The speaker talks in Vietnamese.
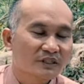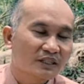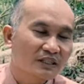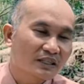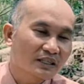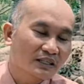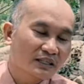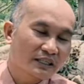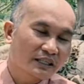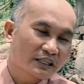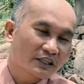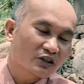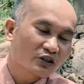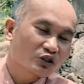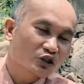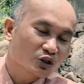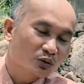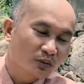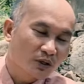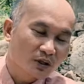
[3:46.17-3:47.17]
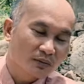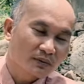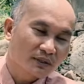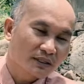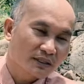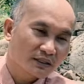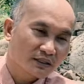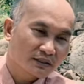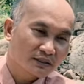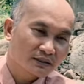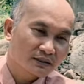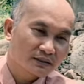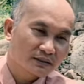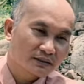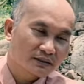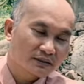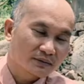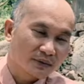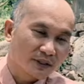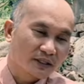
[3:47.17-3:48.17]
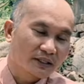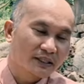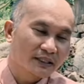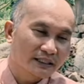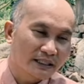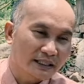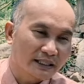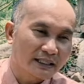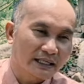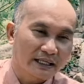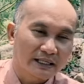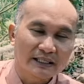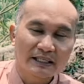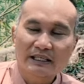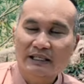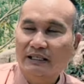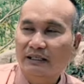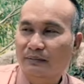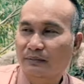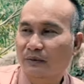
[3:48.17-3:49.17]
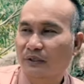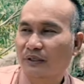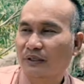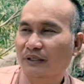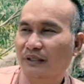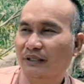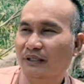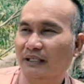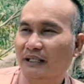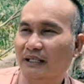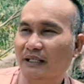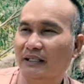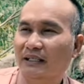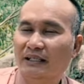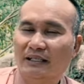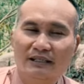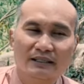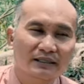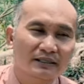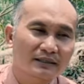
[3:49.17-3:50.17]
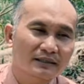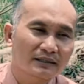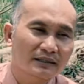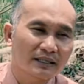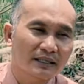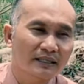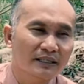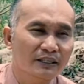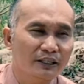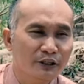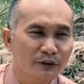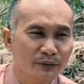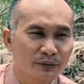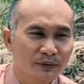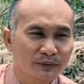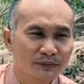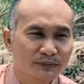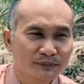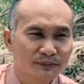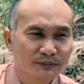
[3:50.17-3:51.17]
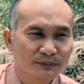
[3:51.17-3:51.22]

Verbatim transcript: cho nên cái con số 4 đó mọi người thấy nãy giờ mọi người thấy là thấy nó nhiều không